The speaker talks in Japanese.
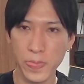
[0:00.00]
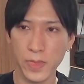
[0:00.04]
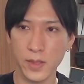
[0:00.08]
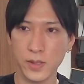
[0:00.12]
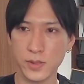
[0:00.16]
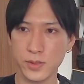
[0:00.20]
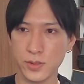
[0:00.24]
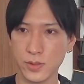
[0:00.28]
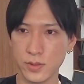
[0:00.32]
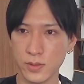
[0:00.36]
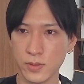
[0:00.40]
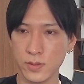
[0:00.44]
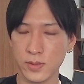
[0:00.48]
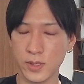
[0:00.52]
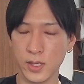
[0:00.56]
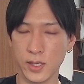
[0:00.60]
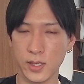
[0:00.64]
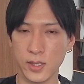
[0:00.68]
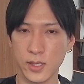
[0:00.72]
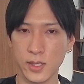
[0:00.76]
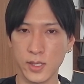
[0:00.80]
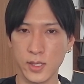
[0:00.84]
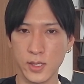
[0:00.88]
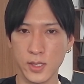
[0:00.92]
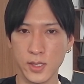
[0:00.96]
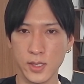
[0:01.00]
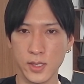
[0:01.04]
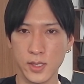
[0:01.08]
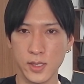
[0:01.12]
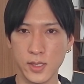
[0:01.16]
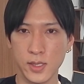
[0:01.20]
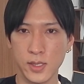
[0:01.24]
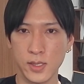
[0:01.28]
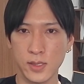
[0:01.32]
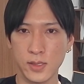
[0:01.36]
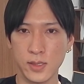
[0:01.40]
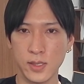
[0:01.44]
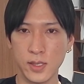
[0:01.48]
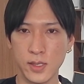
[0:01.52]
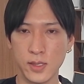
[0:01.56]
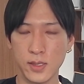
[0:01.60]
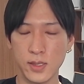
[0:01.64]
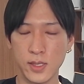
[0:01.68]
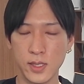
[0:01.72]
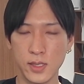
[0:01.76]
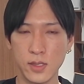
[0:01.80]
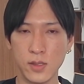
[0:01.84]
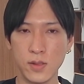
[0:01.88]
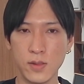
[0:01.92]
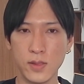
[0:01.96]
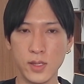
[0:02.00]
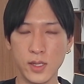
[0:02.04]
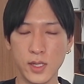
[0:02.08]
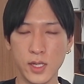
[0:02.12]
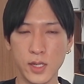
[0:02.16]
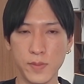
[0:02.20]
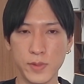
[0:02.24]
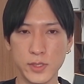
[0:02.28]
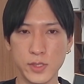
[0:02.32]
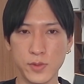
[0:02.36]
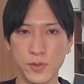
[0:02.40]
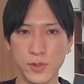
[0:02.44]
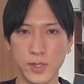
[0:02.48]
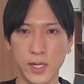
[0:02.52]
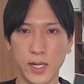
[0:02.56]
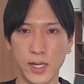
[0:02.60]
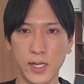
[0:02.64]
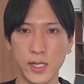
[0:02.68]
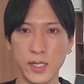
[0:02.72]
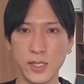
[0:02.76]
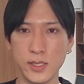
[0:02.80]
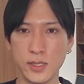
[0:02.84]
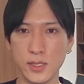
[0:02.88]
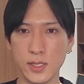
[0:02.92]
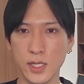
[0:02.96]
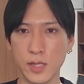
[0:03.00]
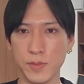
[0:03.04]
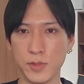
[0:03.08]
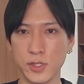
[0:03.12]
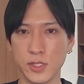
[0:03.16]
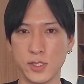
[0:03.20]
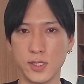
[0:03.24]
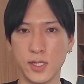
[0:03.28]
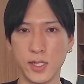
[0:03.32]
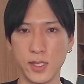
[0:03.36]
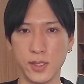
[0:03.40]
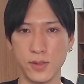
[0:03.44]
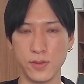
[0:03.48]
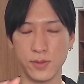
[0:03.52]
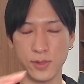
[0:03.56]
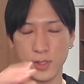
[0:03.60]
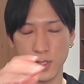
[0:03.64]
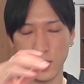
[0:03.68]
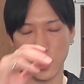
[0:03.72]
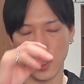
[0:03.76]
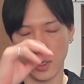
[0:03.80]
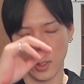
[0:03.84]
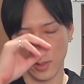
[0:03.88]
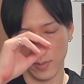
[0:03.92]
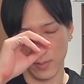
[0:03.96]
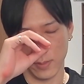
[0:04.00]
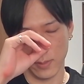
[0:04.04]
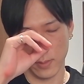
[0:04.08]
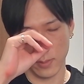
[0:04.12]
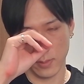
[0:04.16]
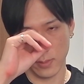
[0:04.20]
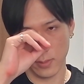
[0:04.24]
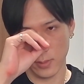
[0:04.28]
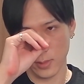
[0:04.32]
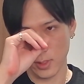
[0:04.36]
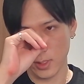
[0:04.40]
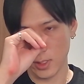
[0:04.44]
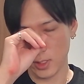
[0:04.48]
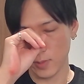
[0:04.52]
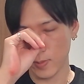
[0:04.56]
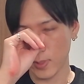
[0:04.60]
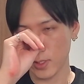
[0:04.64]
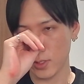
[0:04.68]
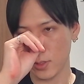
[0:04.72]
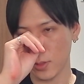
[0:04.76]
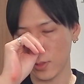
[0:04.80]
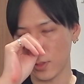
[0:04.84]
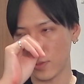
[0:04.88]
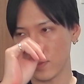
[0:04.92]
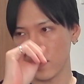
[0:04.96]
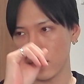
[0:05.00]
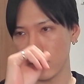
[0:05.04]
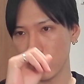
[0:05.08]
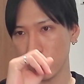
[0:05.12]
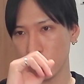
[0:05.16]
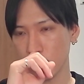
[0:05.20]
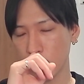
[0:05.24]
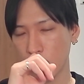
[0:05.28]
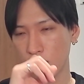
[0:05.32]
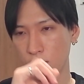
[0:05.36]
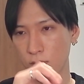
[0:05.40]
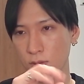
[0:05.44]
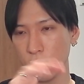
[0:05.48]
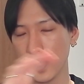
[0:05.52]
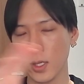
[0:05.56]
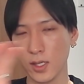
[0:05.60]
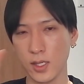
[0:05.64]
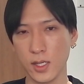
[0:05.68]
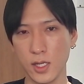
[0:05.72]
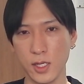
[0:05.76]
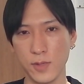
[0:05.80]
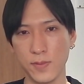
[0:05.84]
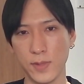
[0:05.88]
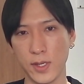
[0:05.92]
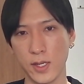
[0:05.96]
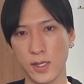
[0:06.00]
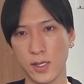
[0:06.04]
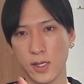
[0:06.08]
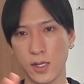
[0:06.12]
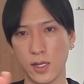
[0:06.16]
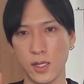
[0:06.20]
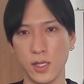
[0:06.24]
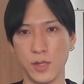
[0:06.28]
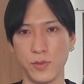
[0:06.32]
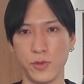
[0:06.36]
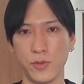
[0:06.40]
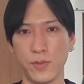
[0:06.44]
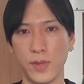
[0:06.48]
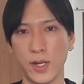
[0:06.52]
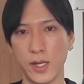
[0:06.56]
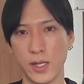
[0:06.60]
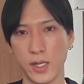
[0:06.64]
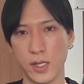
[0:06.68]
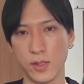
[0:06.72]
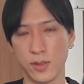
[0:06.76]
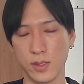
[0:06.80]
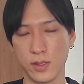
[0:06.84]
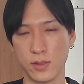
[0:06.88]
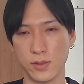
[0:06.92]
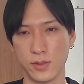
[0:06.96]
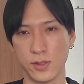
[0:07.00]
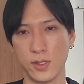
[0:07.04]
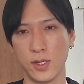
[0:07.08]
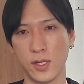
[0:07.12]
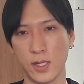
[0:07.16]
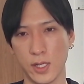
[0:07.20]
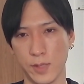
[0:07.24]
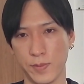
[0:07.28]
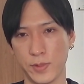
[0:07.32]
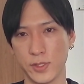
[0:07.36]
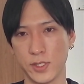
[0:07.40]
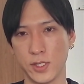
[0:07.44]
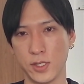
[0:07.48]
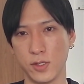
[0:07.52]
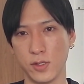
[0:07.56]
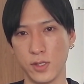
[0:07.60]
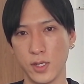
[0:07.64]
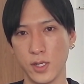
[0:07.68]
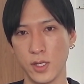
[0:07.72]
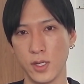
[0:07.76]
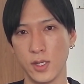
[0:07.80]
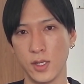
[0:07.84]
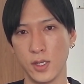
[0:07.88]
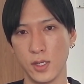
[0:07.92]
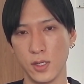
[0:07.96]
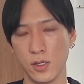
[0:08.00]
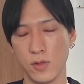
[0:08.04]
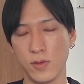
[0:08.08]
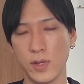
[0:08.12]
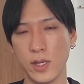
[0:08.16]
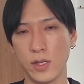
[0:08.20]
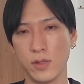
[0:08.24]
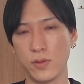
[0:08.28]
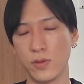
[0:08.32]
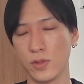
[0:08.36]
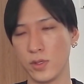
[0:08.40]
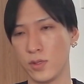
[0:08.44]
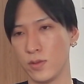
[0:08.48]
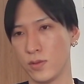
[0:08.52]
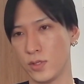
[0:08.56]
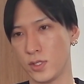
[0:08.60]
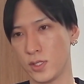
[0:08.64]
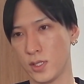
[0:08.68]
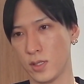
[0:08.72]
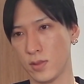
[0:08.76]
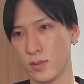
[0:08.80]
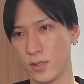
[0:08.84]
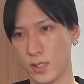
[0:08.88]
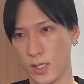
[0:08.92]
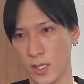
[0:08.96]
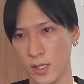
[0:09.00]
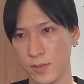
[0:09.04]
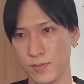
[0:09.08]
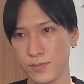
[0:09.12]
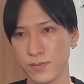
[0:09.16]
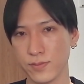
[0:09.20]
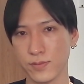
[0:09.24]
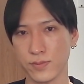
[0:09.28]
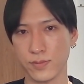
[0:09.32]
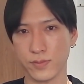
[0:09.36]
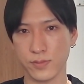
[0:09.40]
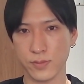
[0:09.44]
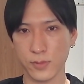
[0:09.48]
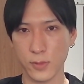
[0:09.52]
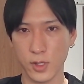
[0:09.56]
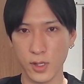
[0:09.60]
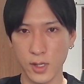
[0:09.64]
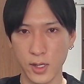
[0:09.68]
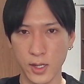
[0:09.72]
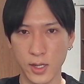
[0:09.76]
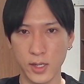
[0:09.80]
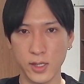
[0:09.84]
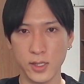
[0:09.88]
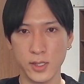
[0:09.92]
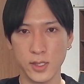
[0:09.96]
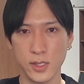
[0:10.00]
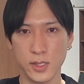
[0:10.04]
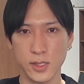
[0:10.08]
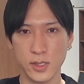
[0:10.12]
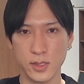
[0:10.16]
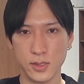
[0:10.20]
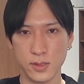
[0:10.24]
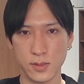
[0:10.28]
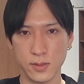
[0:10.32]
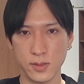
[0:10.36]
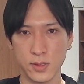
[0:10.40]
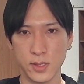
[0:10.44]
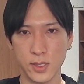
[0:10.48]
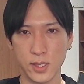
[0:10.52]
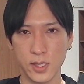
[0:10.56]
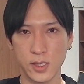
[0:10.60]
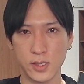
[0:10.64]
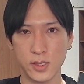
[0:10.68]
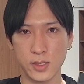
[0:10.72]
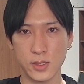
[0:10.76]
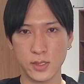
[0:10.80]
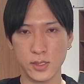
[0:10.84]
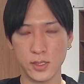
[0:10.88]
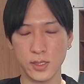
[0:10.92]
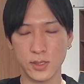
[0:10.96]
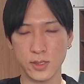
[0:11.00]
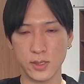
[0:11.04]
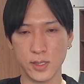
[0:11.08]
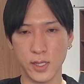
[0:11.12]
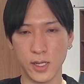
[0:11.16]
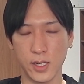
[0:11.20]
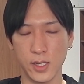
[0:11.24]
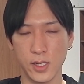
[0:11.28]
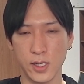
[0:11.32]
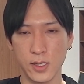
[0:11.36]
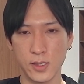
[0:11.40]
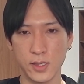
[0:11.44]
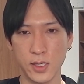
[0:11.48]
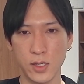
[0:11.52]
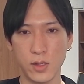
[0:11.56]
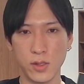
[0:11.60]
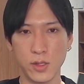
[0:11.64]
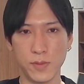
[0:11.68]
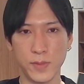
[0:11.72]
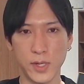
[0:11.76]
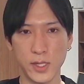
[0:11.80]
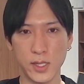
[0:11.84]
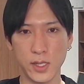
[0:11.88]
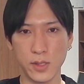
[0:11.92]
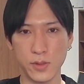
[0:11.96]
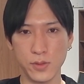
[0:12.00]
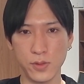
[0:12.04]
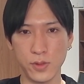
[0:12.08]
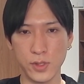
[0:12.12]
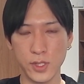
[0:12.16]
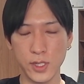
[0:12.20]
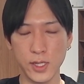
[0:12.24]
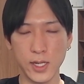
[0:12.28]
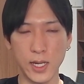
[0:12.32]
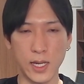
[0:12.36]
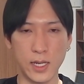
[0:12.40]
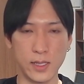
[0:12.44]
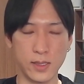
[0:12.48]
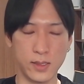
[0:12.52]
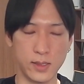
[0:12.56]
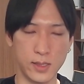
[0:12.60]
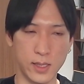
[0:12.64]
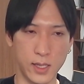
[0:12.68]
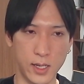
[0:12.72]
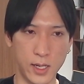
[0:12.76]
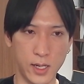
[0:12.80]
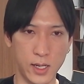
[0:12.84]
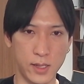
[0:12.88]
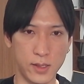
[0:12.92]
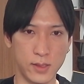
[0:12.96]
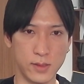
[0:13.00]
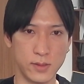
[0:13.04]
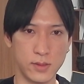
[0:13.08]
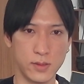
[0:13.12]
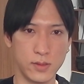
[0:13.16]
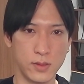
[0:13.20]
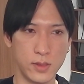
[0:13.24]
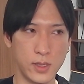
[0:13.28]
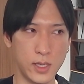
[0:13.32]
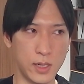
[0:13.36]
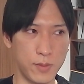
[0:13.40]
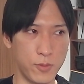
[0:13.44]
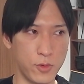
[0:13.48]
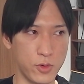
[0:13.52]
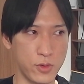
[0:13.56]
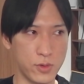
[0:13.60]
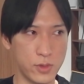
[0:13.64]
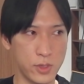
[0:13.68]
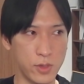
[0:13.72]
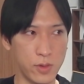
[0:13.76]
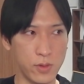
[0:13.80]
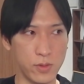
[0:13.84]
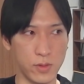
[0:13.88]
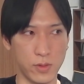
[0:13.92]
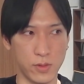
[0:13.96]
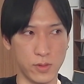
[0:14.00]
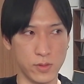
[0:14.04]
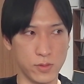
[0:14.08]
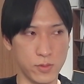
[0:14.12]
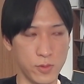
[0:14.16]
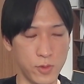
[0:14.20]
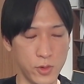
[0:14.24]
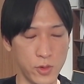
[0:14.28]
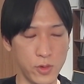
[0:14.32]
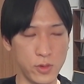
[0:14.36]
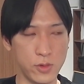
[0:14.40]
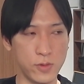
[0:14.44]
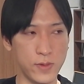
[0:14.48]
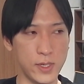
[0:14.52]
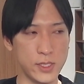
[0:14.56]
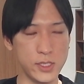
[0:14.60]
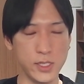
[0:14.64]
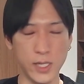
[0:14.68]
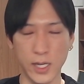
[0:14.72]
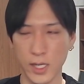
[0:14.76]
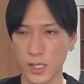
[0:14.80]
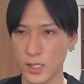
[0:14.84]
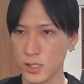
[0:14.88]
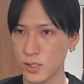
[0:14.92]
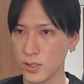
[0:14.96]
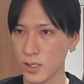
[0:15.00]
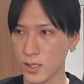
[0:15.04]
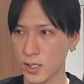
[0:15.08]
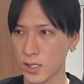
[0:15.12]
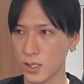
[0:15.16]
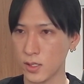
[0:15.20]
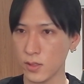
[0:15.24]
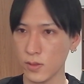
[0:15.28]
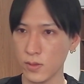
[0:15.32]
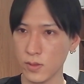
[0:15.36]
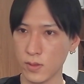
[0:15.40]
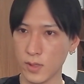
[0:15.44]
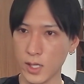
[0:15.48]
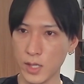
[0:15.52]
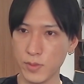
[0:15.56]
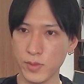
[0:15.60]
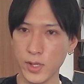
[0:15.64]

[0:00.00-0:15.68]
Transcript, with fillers: 初動で。で、できるだけやっぱその高値掴みしないようにしましょう。まあ、どんだけいい銘柄でもマーケットが崩れたらやっぱし弱い動きをしちゃうんでね。はい。こんな形ですね。なのでまた動きがあったら、てかもう今日の、もうより詳しい話はね、今日のライブ